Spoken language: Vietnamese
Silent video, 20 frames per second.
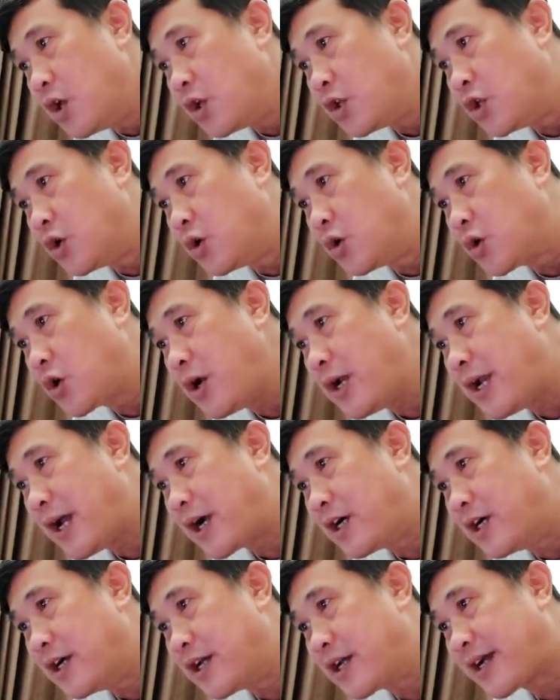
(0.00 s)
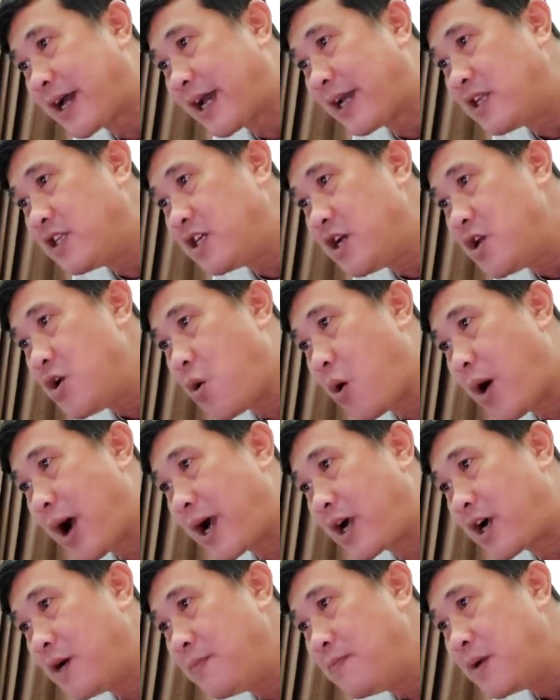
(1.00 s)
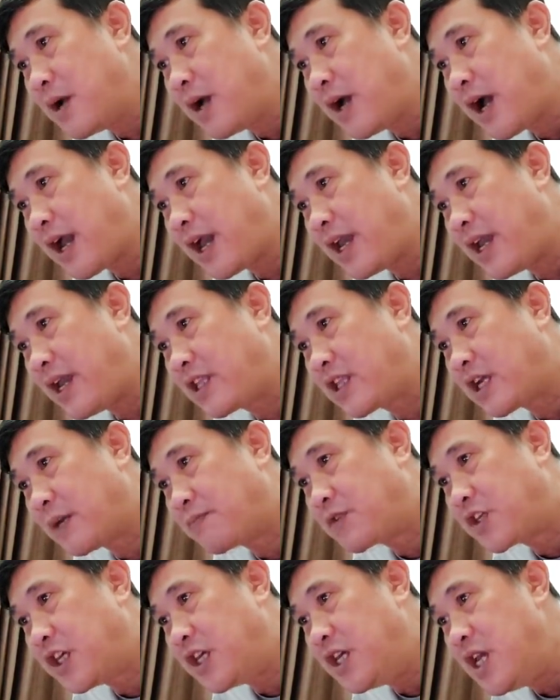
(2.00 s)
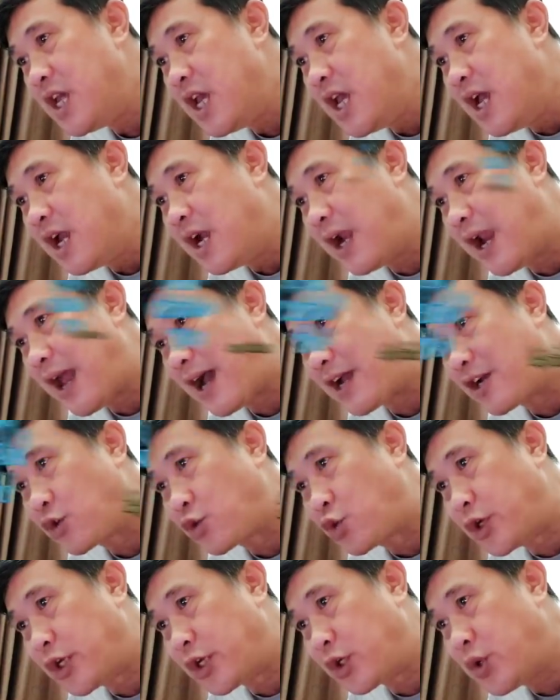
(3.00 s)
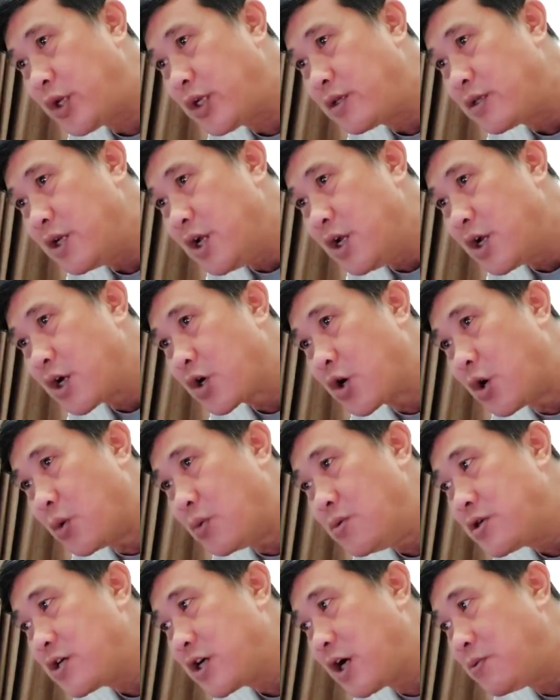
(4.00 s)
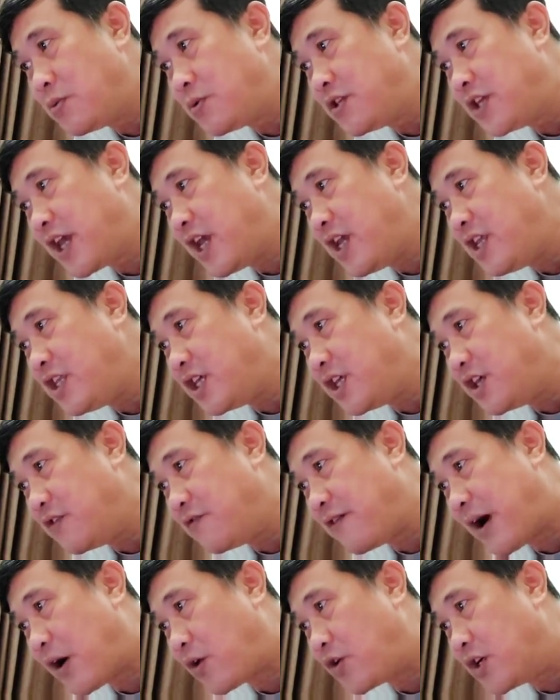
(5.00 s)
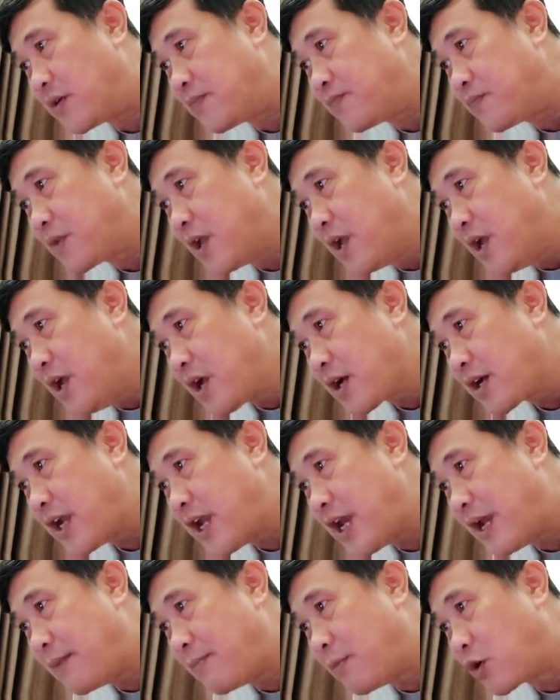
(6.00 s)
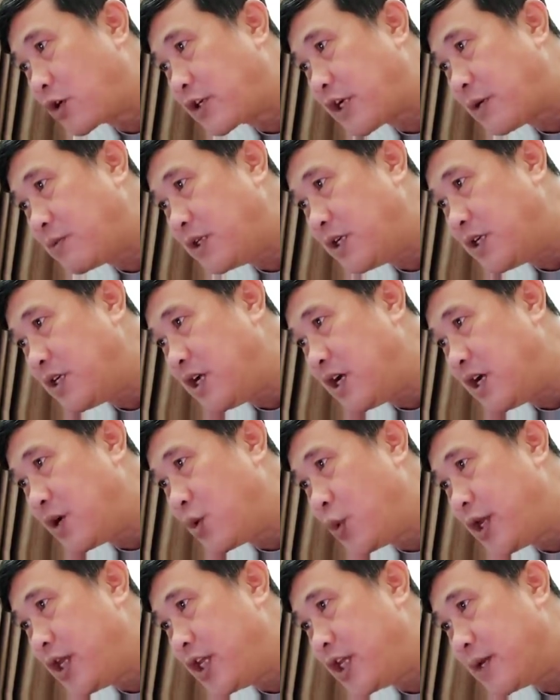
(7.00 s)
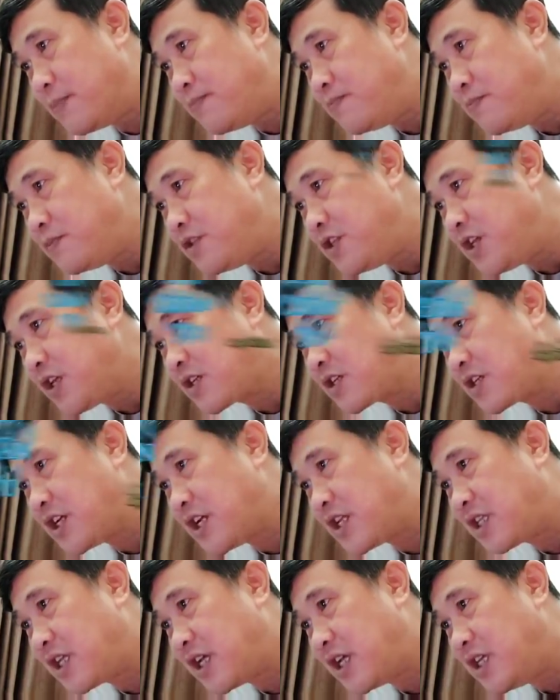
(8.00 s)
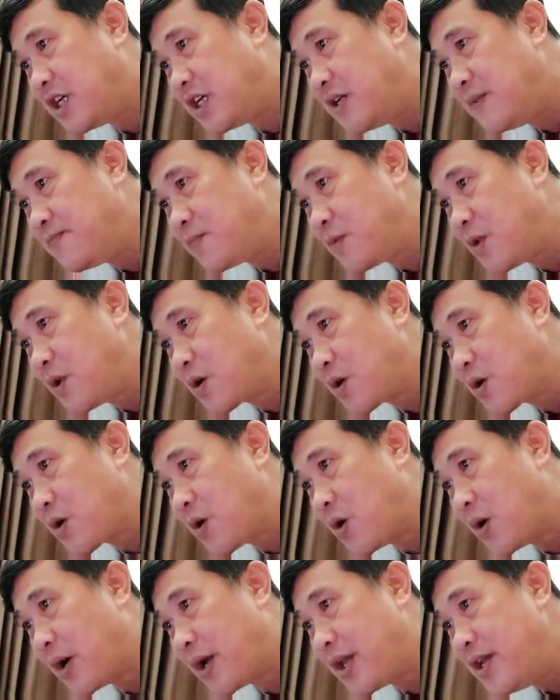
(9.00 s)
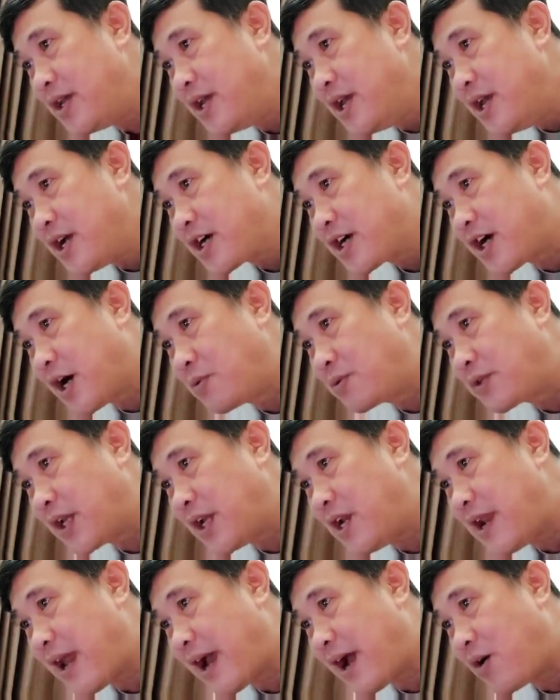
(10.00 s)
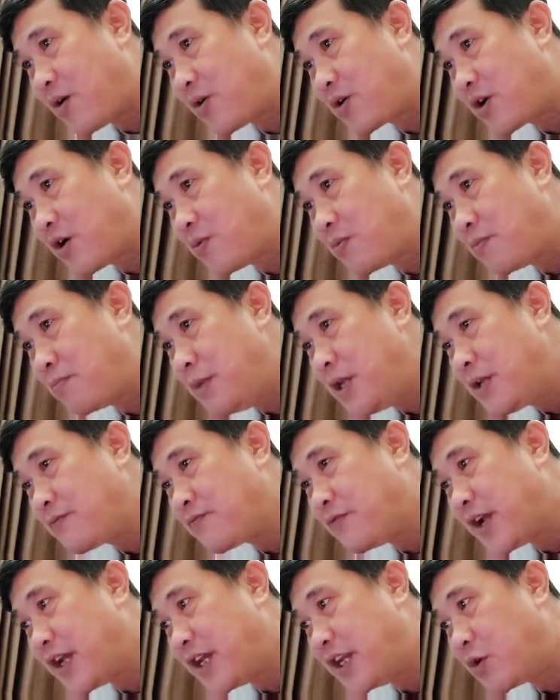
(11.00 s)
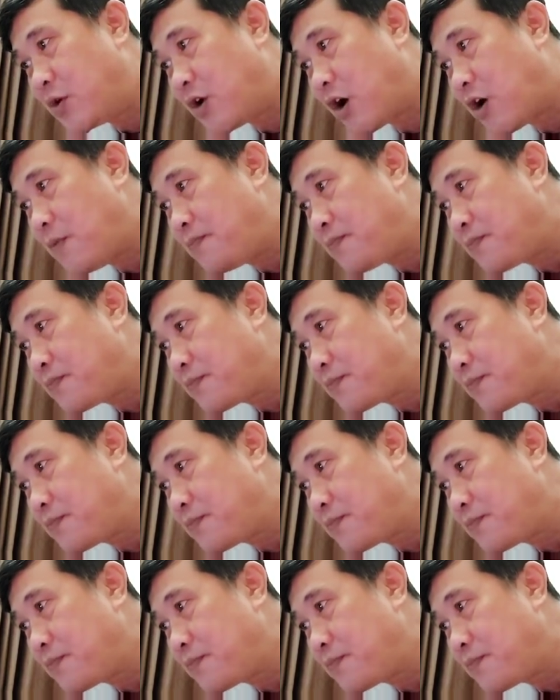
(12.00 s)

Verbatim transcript: Dù có là người cảnh giới hoàng cấp hay thậm chí là truyền thuyết cũng không dễ gì vào được. Đây là một trong những nơi nguy hiểm nhất trên thế giới. Cô ấy không thể nào không biết về điều đó.